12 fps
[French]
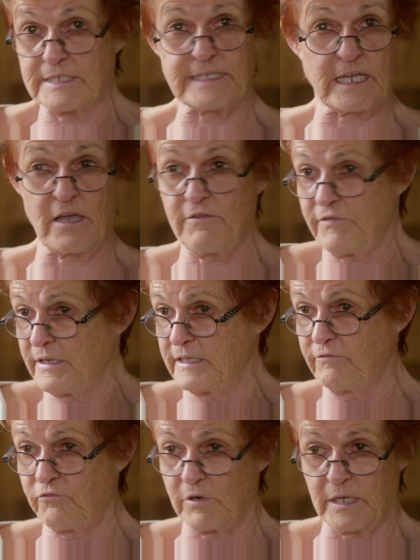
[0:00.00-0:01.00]
d'extérieur, faire
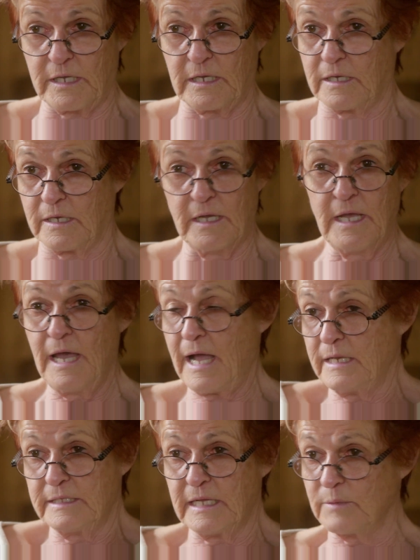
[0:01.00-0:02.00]
les foins, euh,
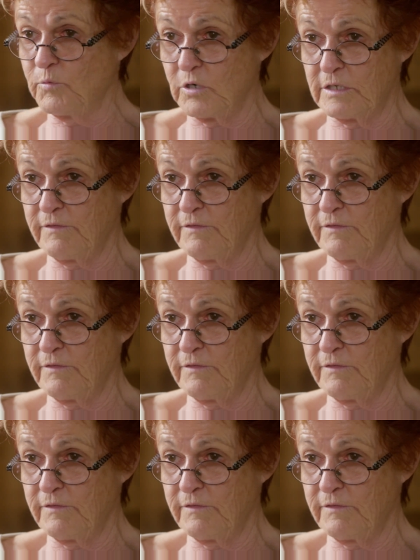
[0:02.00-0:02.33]
aller dans le bois